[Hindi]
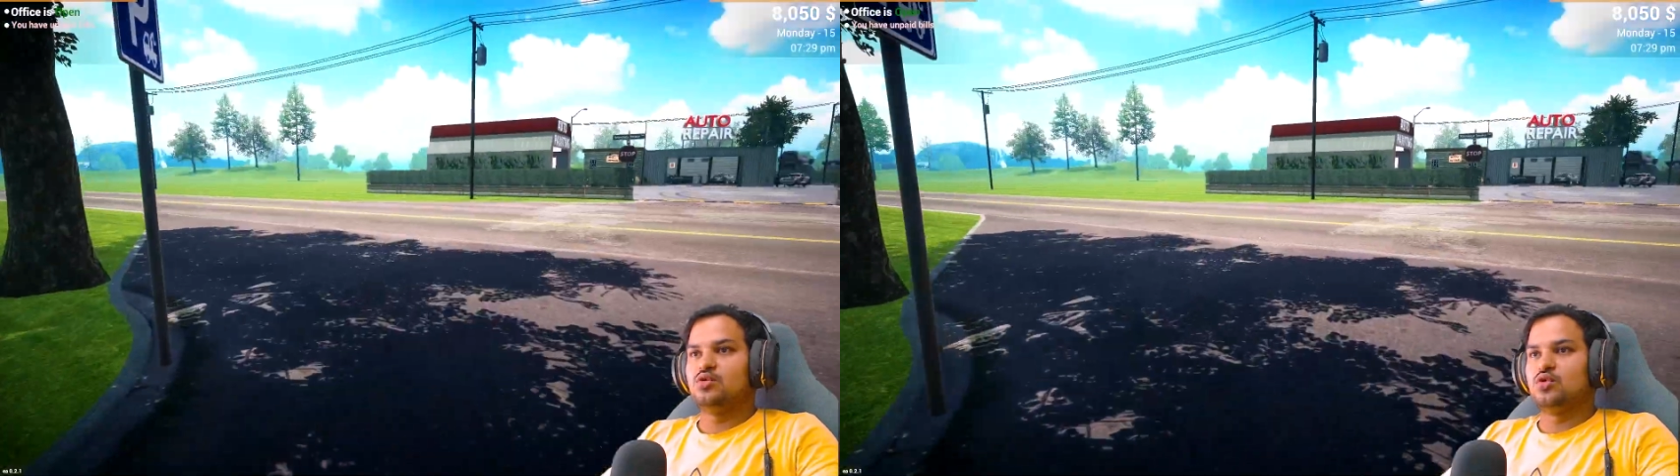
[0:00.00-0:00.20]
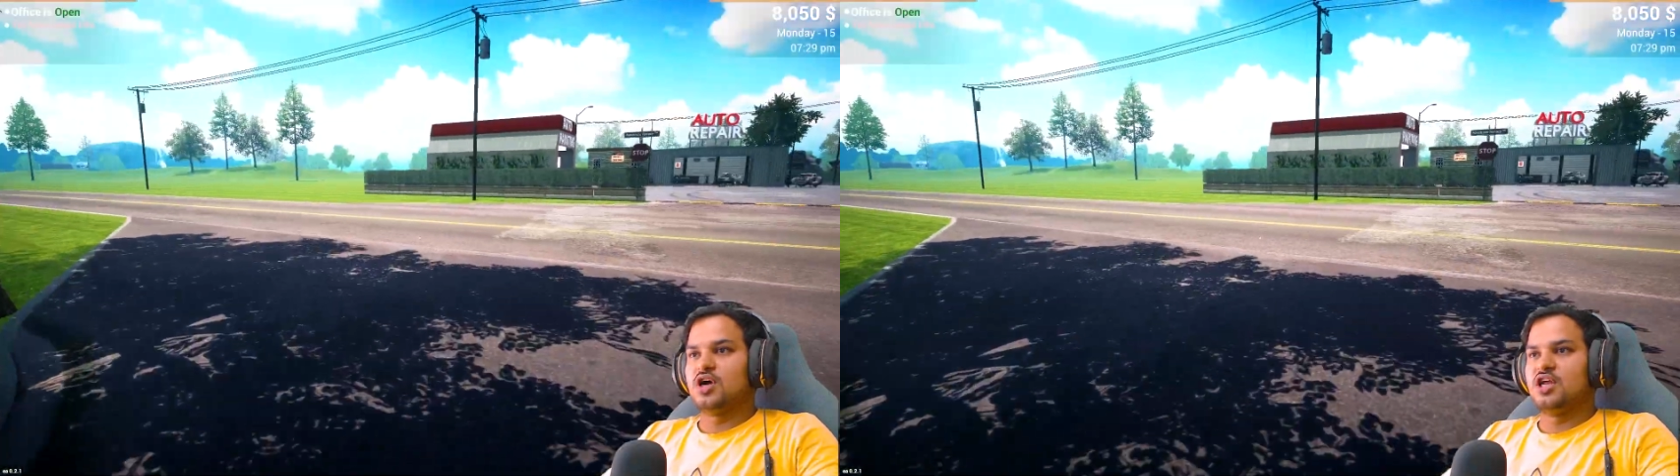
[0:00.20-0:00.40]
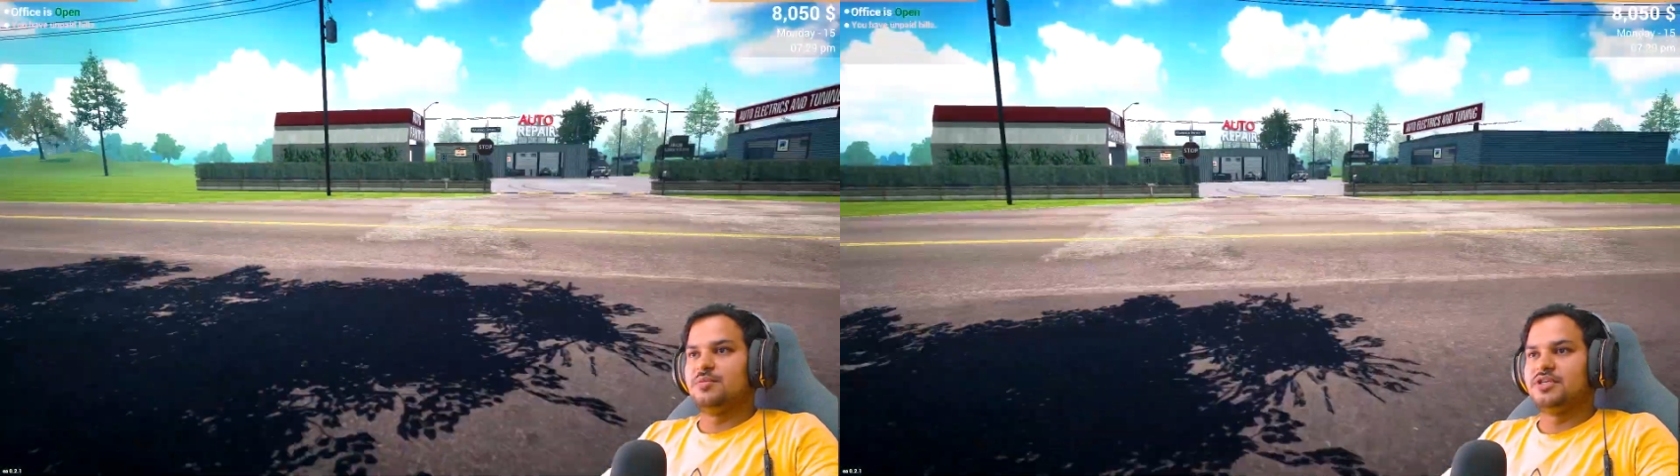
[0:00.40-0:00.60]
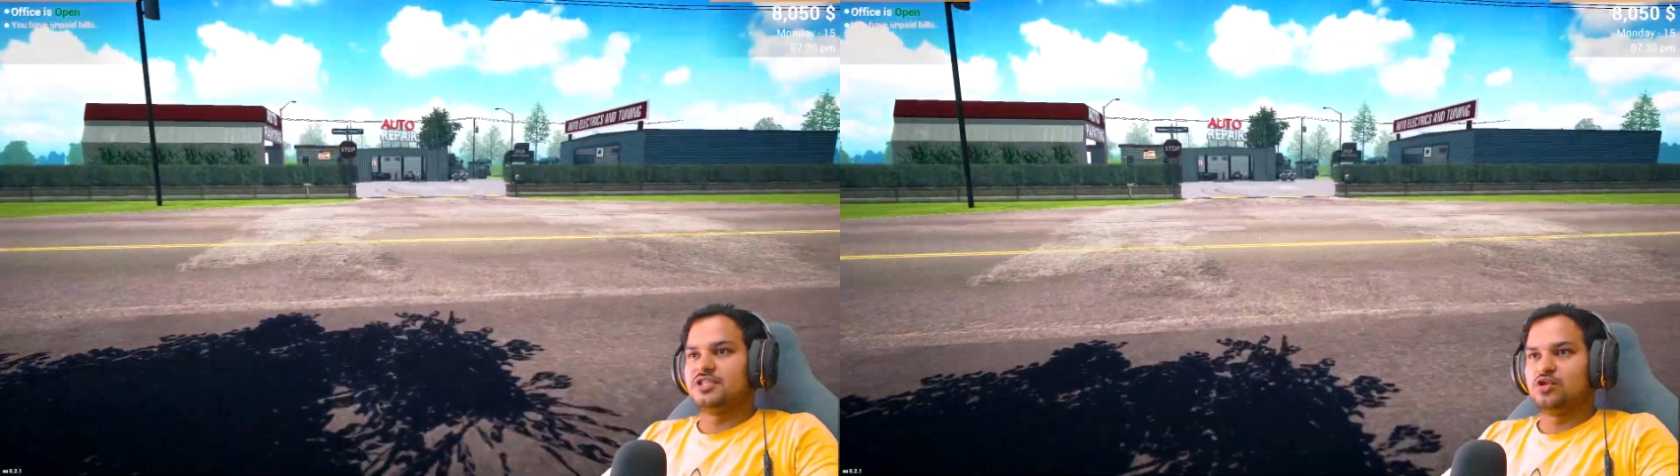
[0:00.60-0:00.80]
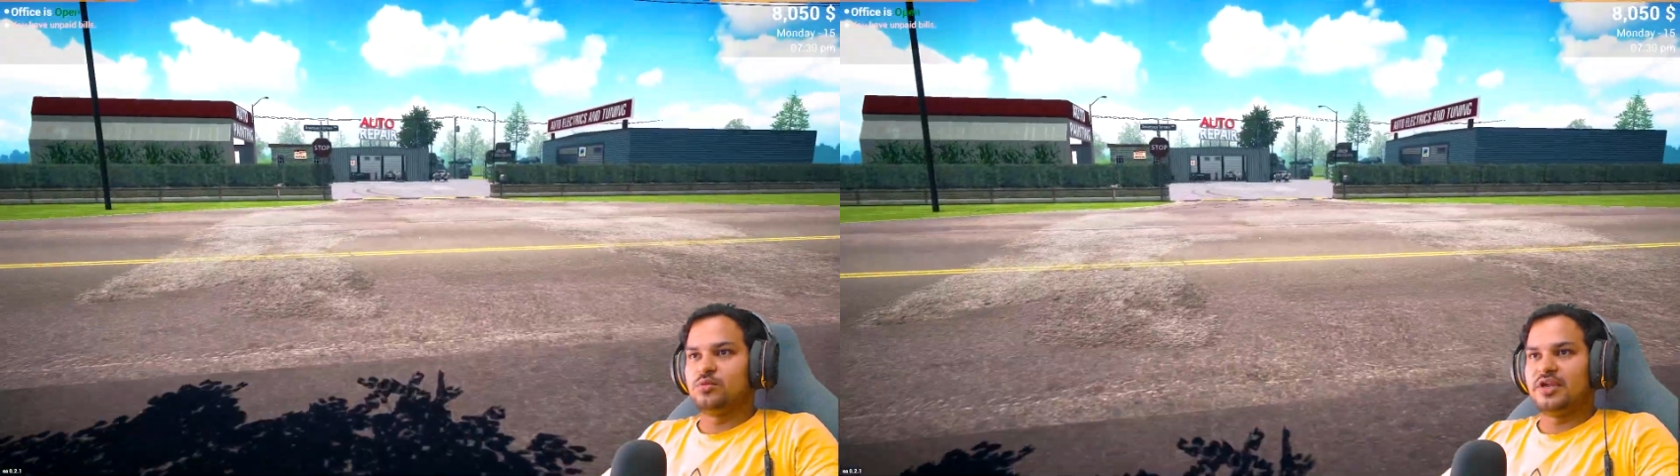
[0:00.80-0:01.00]
गाड़ी
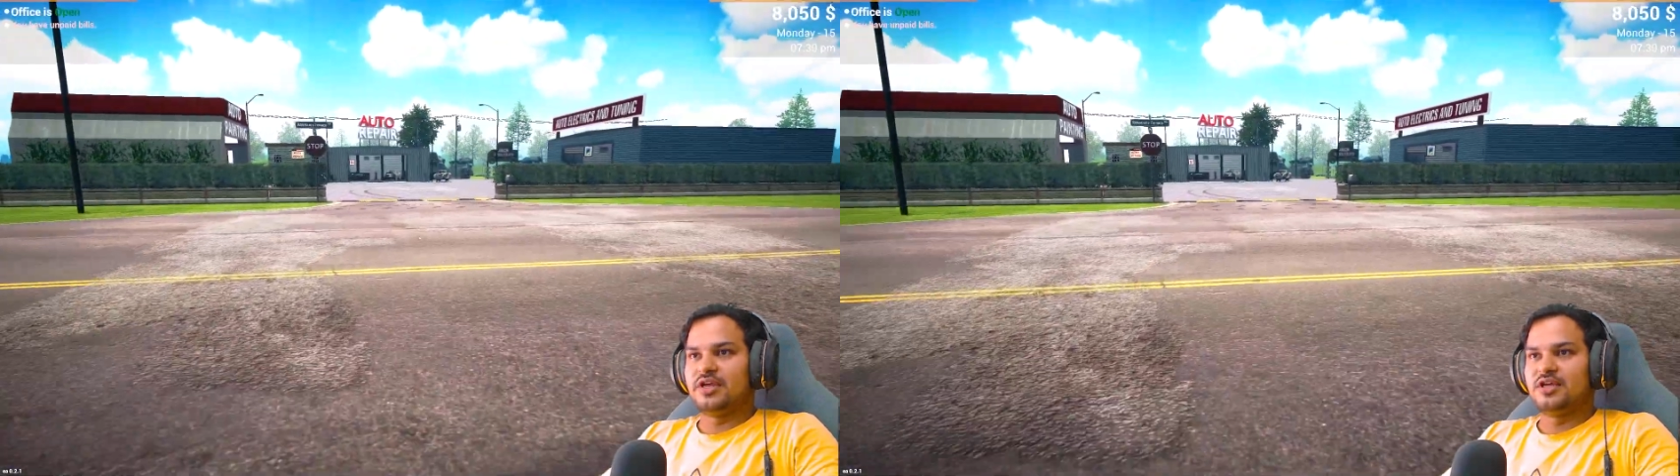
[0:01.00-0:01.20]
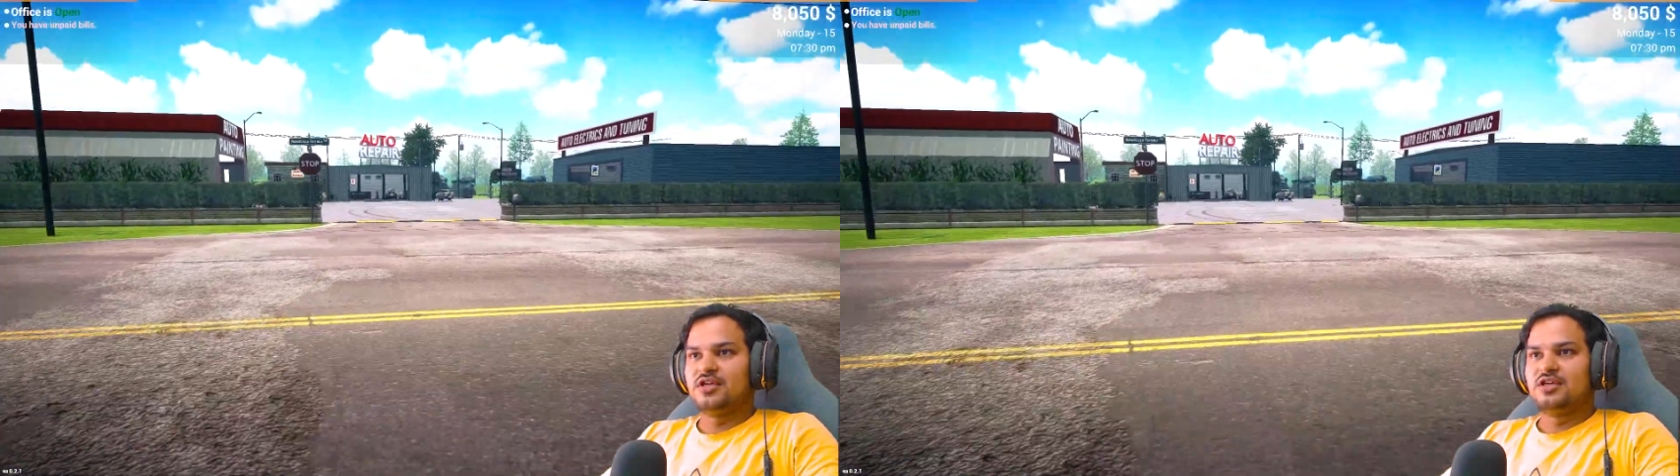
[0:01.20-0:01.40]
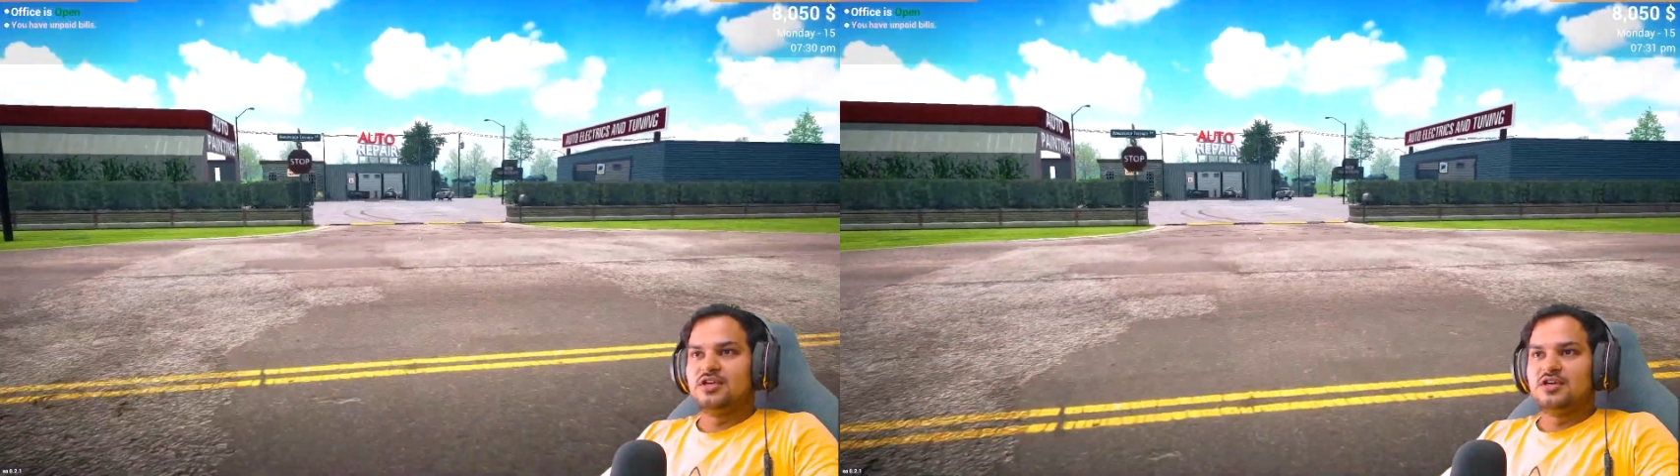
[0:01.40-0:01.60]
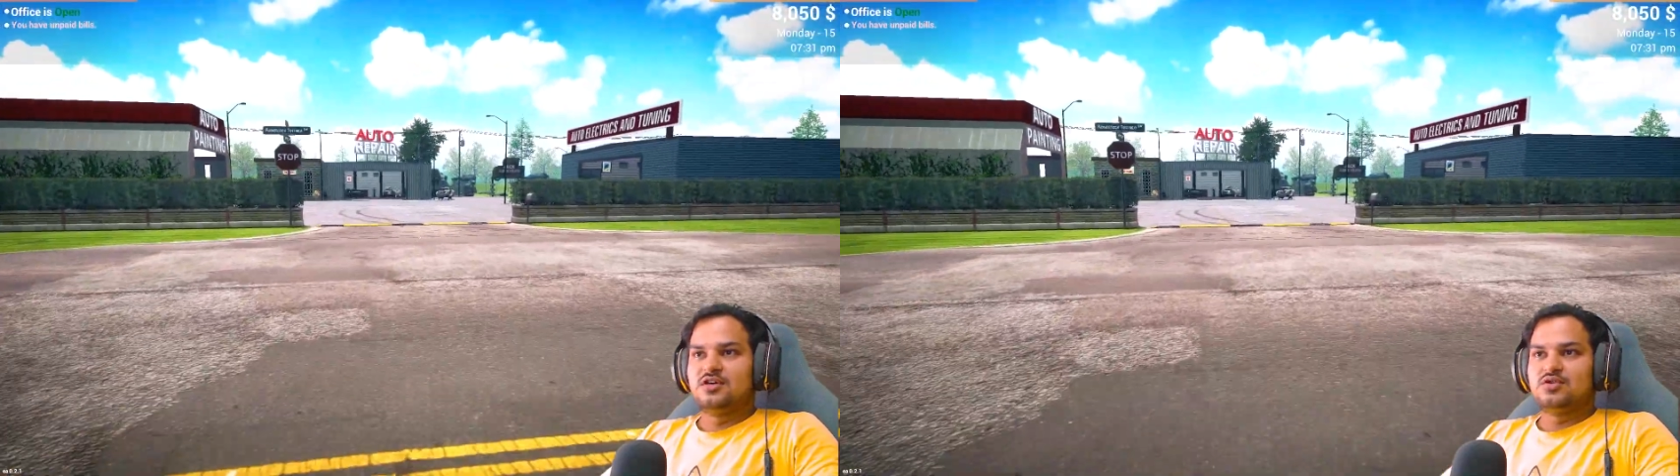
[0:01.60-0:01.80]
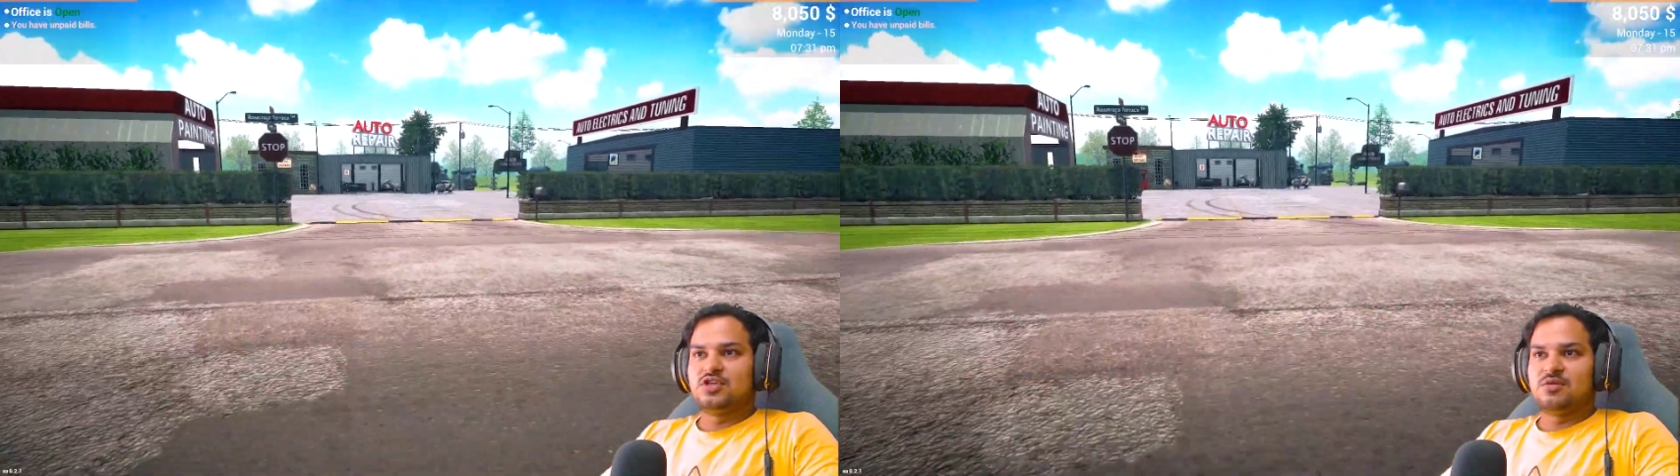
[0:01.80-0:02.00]
बेचने दो पहले
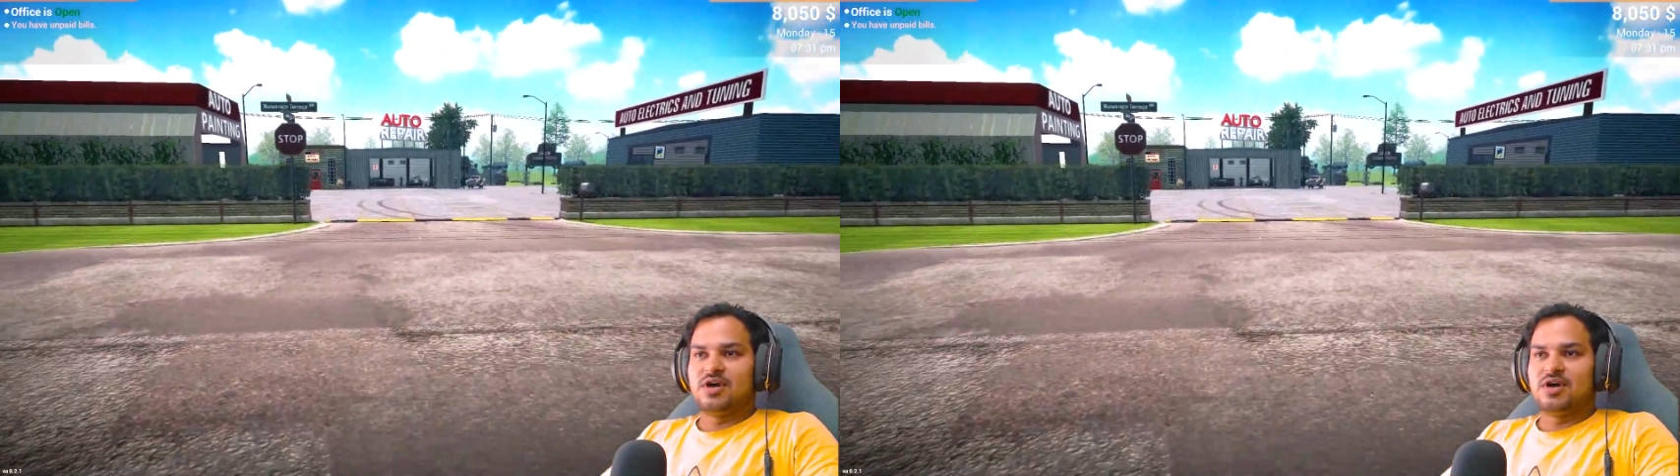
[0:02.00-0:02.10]
उसके